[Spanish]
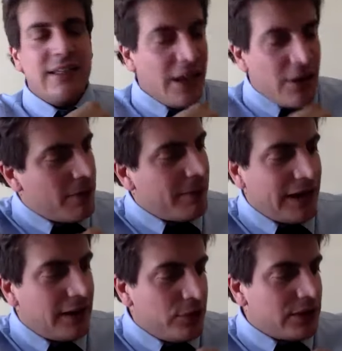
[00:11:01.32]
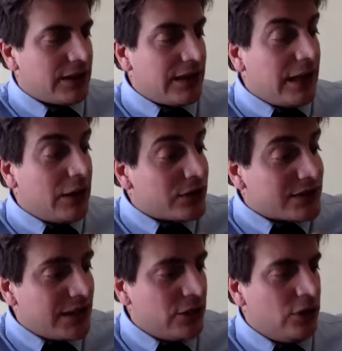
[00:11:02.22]
Y hay una pega muy entretenida. Y lo
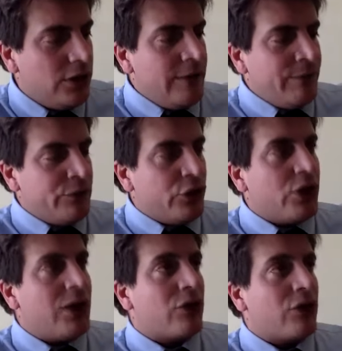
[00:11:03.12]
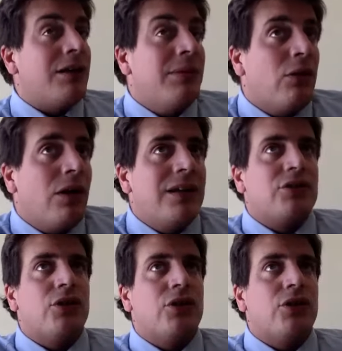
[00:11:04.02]
tercero, yo creo que el rol de mi
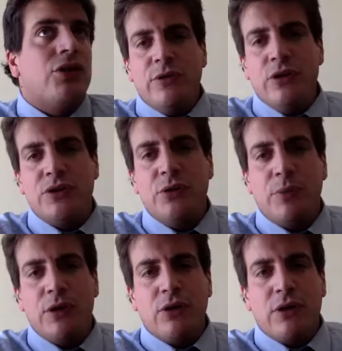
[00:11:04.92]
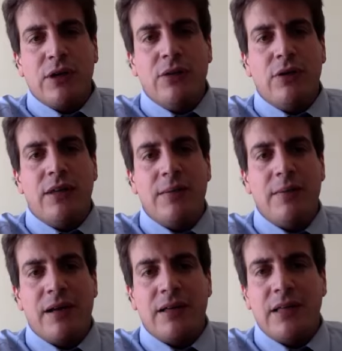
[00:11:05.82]
coalición, yo he sido un poquito crítico hoy día,
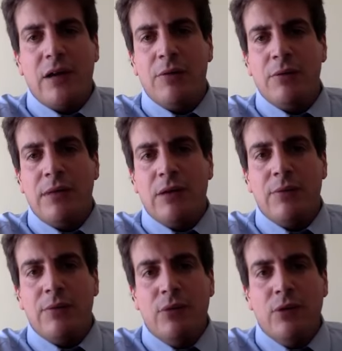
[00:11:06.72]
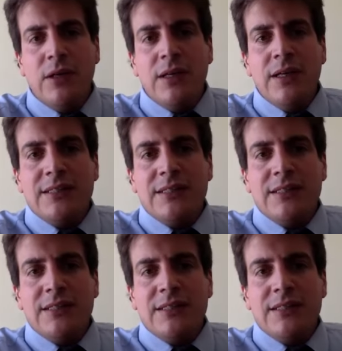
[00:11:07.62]
me han retado, pero me da lo mismo.